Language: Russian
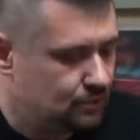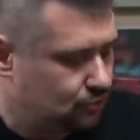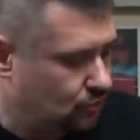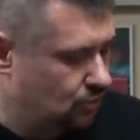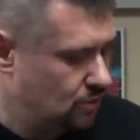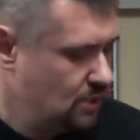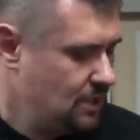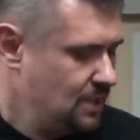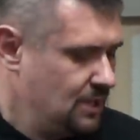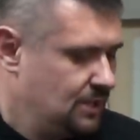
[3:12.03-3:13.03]
то,
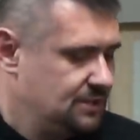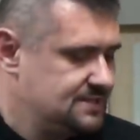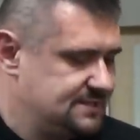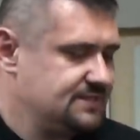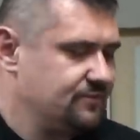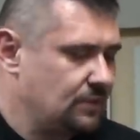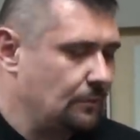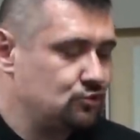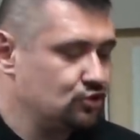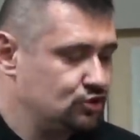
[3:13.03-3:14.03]
естественно,
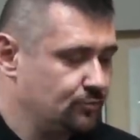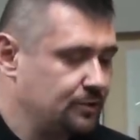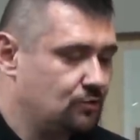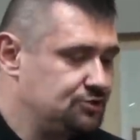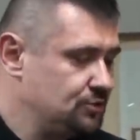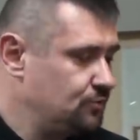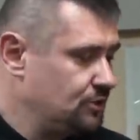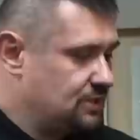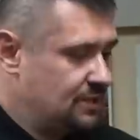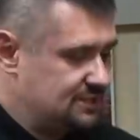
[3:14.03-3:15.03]
нам нужно еще подключить будет